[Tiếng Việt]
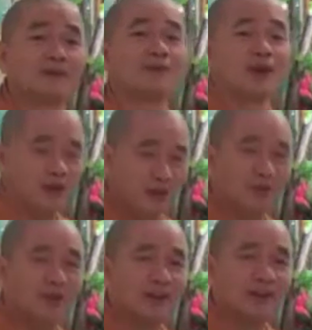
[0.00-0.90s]
trong đó
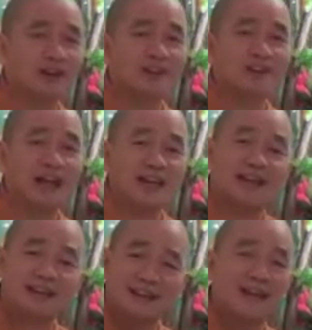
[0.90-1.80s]
có một lý do nó
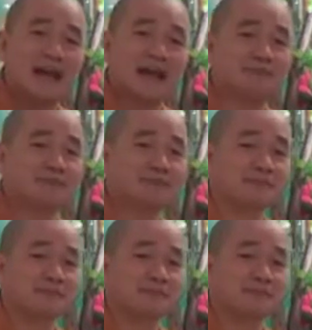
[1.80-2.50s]
thay thầy nó đi đám,